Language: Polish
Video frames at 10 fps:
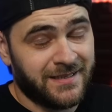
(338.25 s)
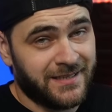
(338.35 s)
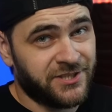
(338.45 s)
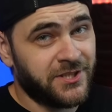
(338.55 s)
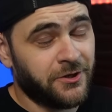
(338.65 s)

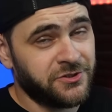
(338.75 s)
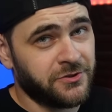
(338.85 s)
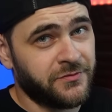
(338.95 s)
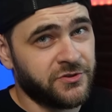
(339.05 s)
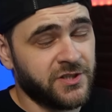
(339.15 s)
Jeśli chodzi o
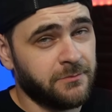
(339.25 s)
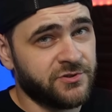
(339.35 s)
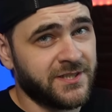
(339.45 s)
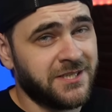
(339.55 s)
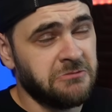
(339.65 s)
tworzenie
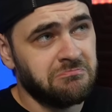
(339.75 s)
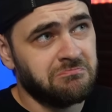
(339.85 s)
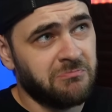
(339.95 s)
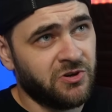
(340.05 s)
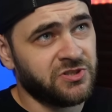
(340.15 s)
muzyki,
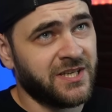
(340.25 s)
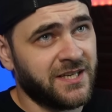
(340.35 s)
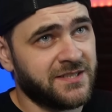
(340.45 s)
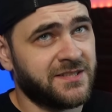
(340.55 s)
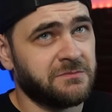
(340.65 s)
może
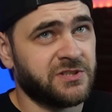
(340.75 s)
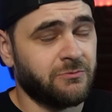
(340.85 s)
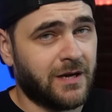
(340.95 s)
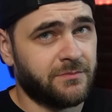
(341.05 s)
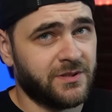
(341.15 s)
jestem
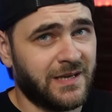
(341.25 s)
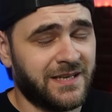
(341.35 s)
słaby,